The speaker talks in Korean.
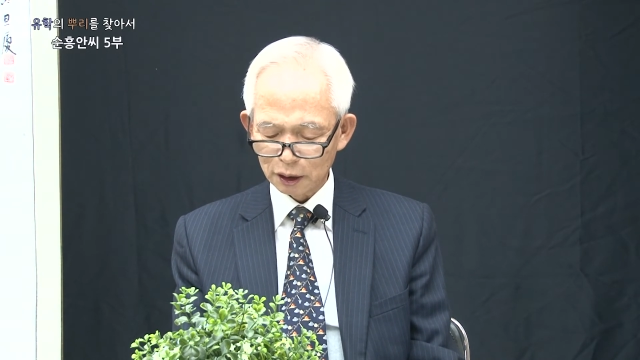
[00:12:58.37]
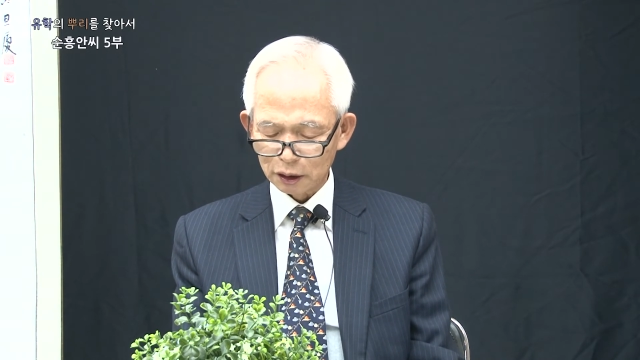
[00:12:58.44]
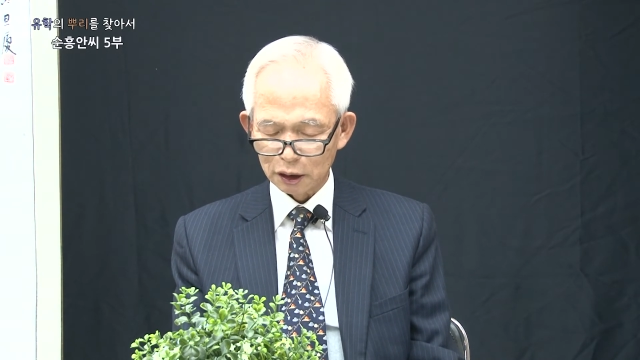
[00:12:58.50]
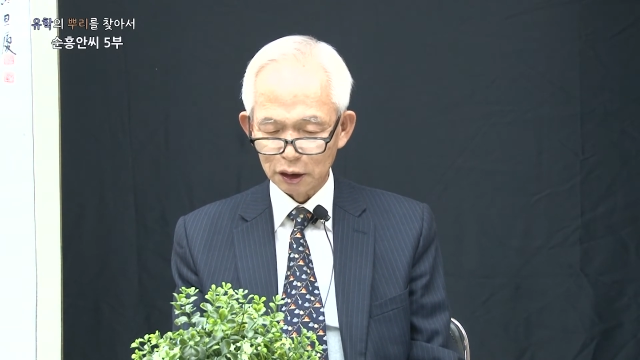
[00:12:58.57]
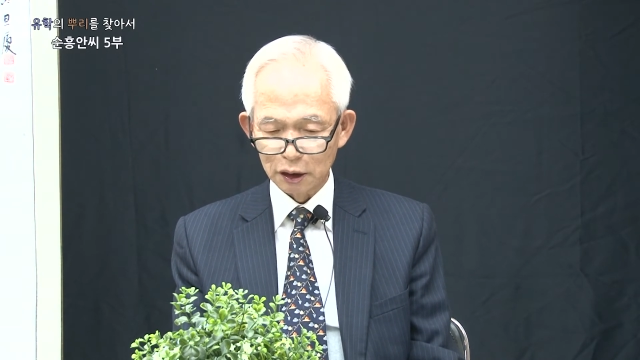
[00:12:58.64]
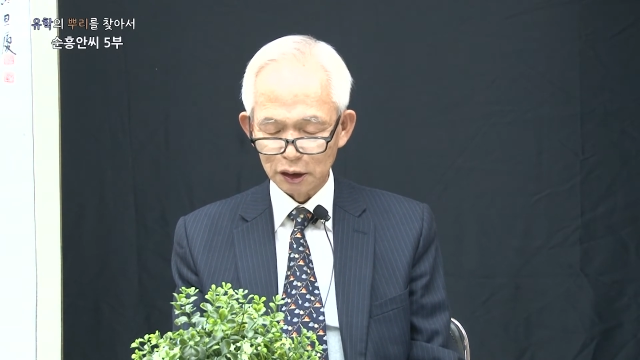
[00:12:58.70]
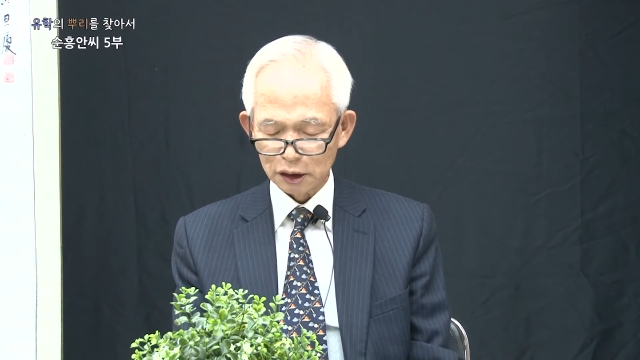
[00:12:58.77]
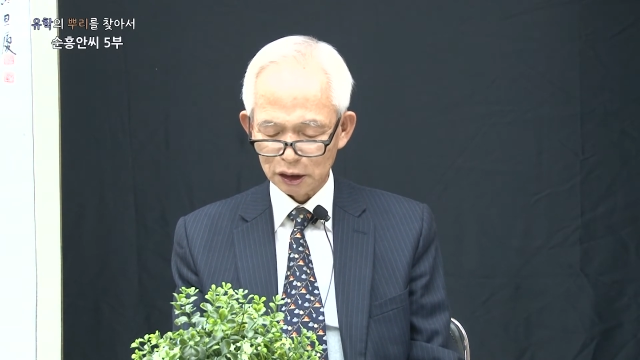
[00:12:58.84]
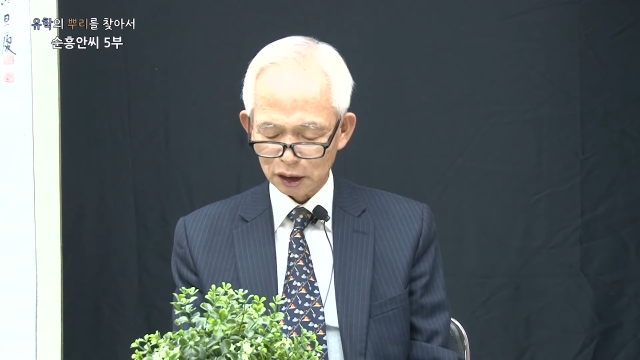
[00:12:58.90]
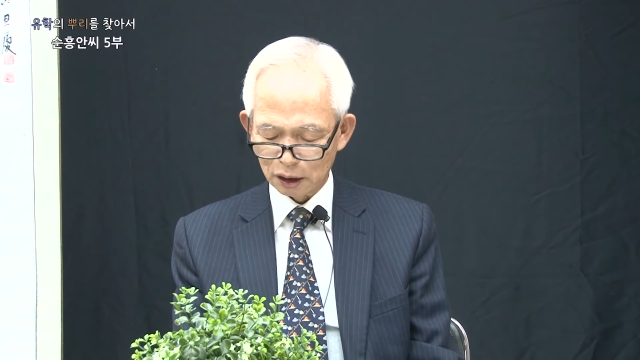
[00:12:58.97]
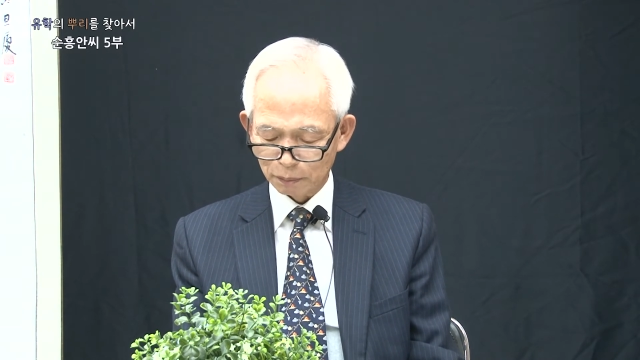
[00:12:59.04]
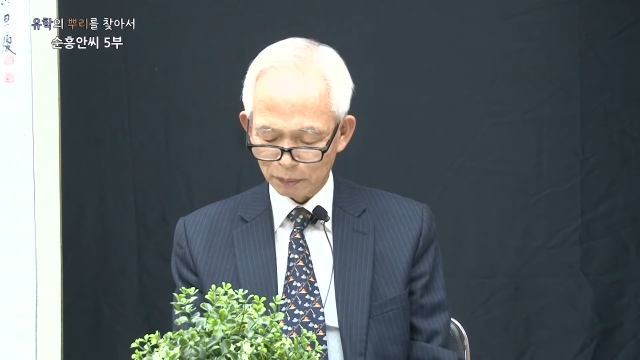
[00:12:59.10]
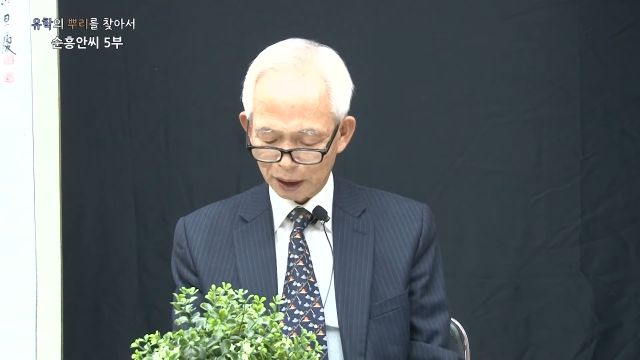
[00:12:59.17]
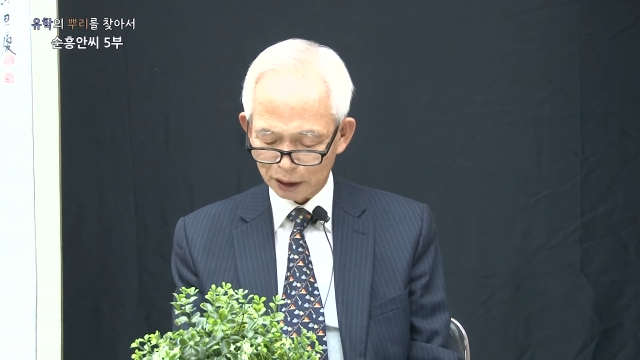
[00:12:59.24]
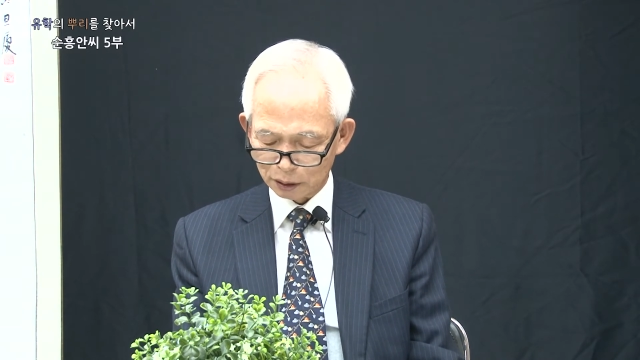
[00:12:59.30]

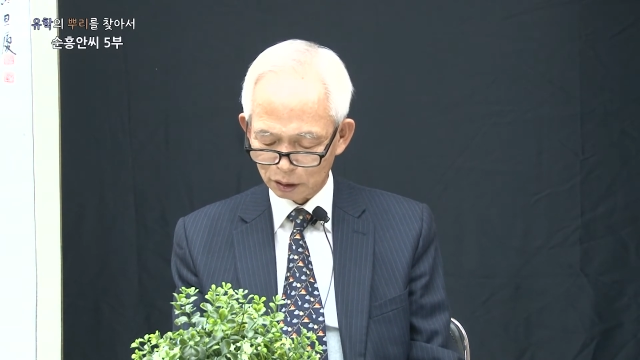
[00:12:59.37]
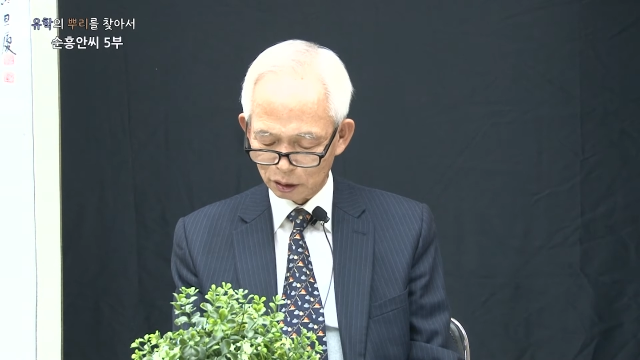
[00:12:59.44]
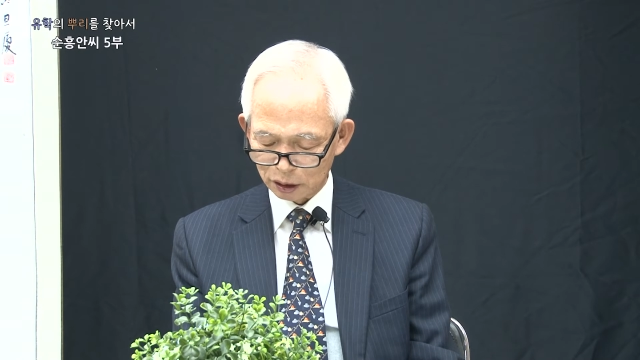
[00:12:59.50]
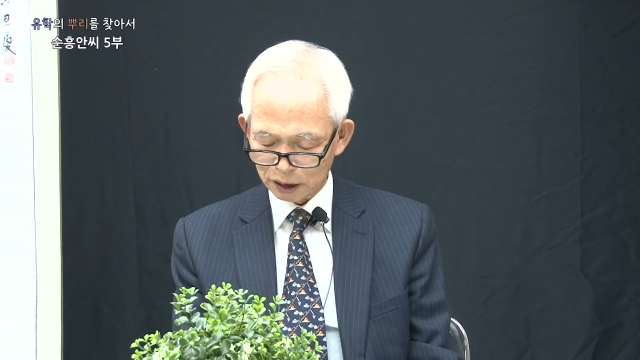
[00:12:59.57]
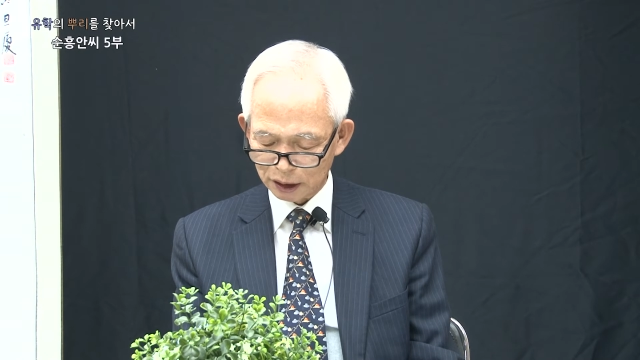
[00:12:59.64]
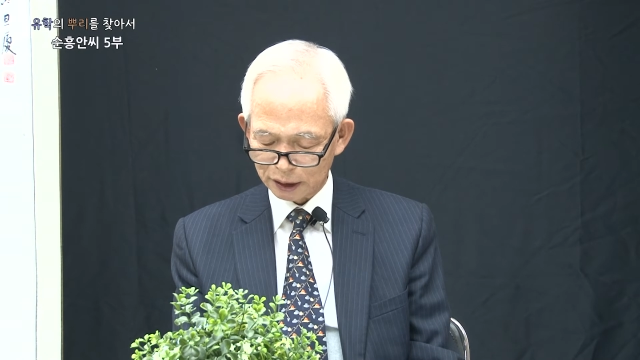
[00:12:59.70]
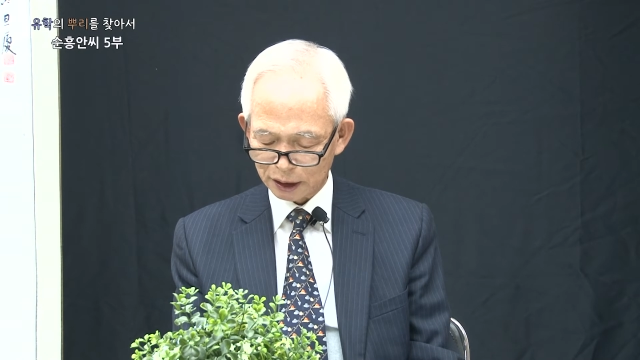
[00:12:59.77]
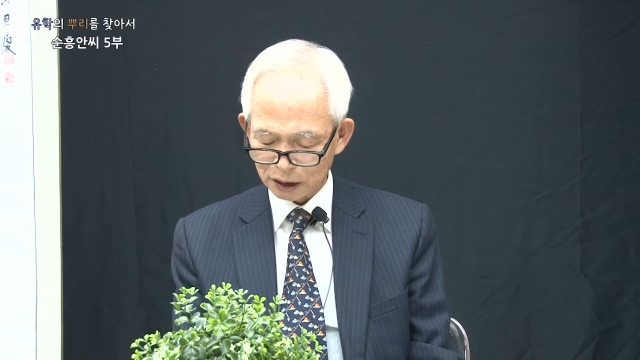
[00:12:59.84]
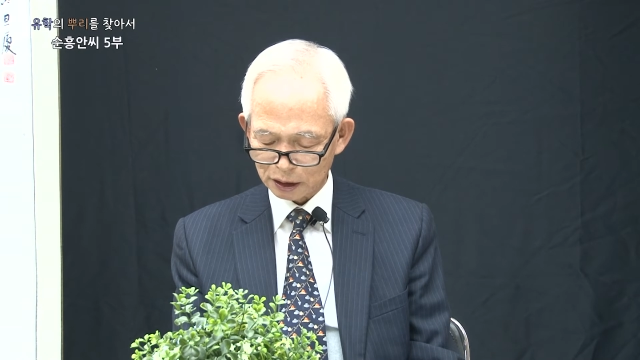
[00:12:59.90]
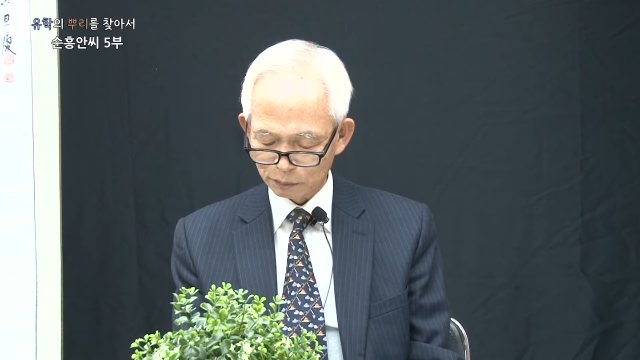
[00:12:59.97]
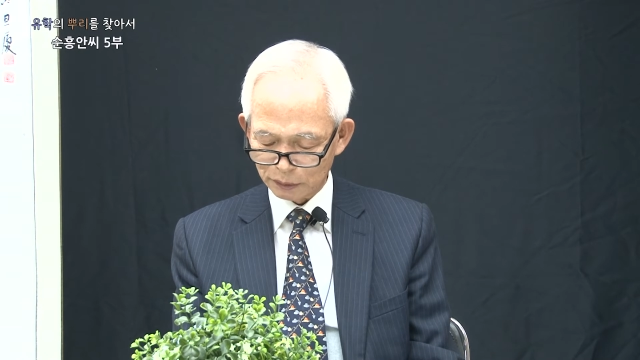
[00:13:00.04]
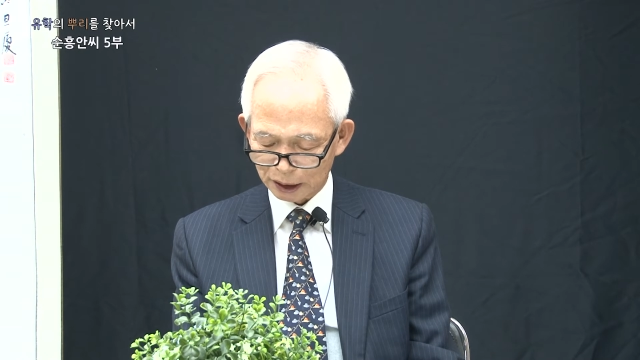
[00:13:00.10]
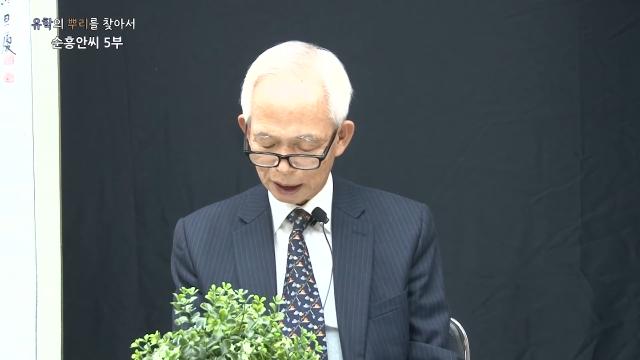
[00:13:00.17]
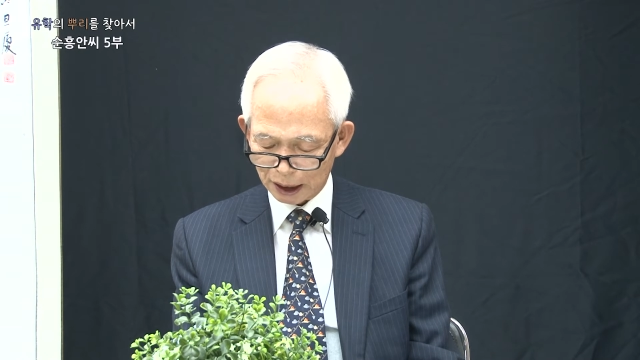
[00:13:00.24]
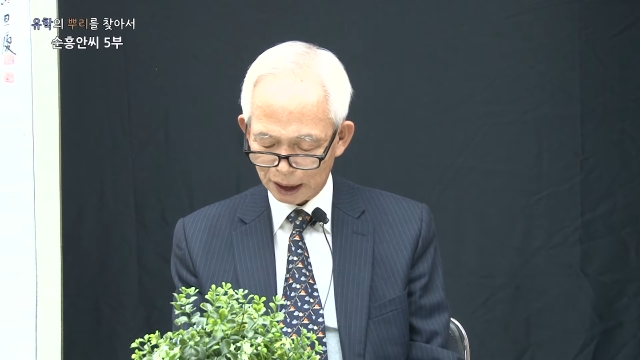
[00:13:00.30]
들으신만 것이
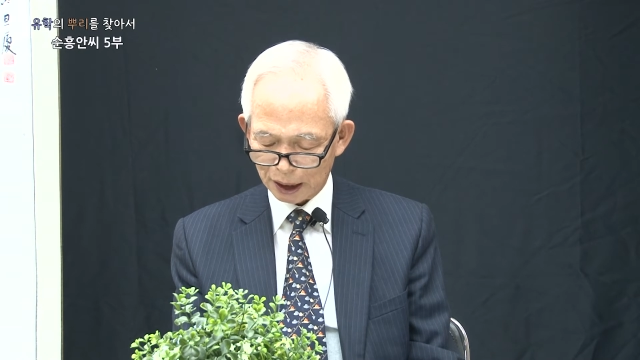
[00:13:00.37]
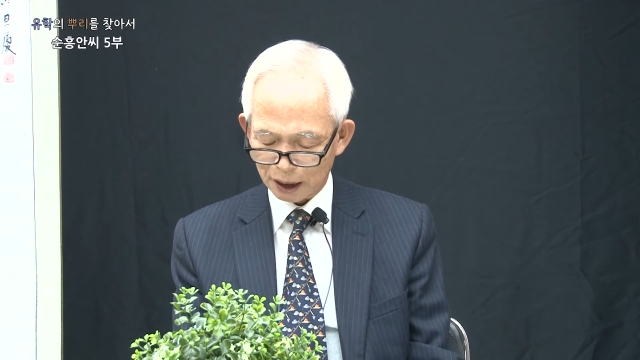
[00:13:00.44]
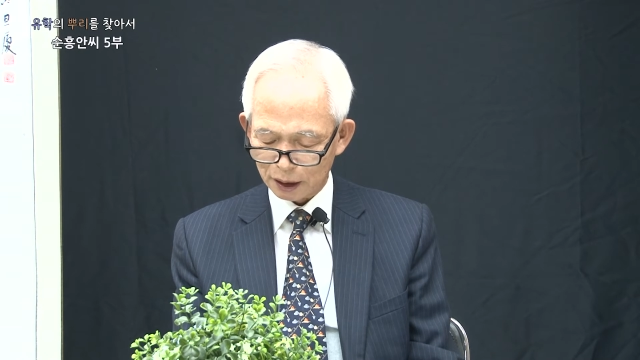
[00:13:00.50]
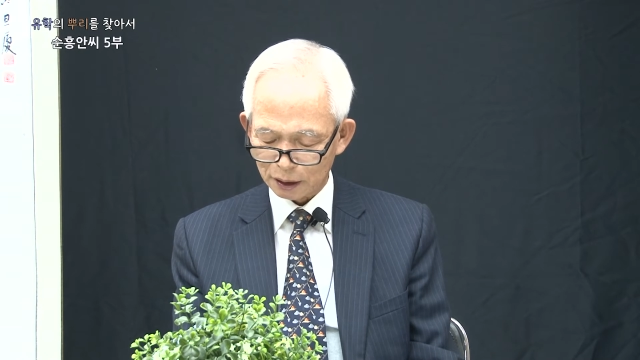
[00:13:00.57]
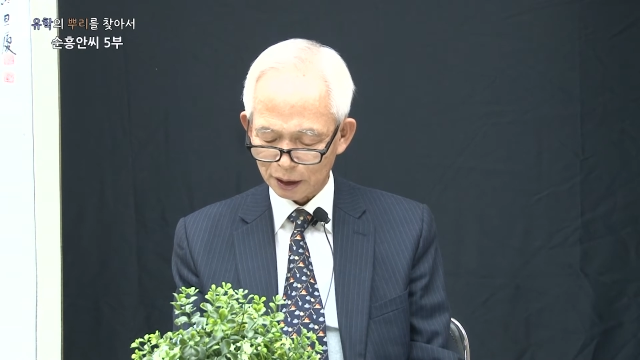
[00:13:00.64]
있겠습니까?